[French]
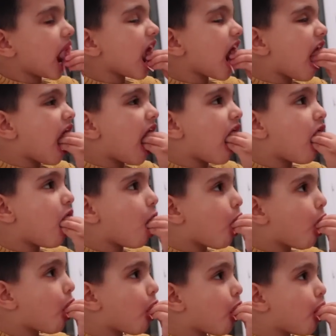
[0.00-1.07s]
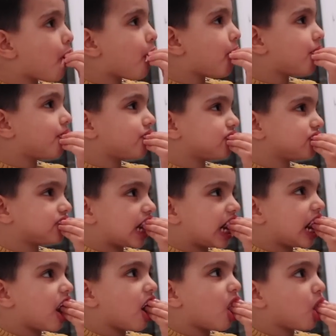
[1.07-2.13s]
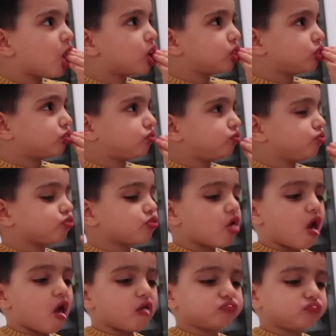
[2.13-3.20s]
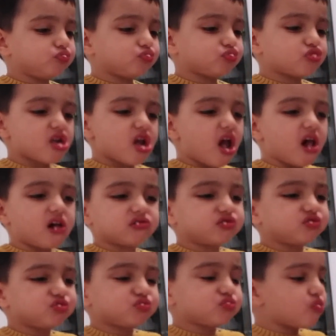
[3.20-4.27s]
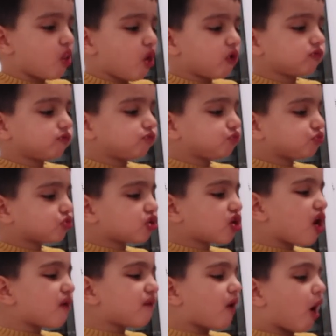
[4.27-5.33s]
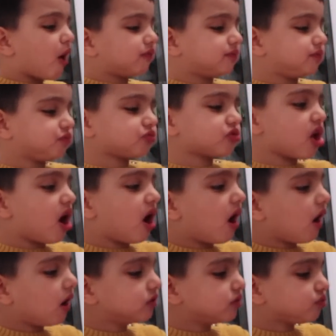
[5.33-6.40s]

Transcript: Mais Aaron, si tu manges en même temps qu'on les fait, on va pas y arriver. Hein. Hmm. Je sais que t'as faim, mais quand même.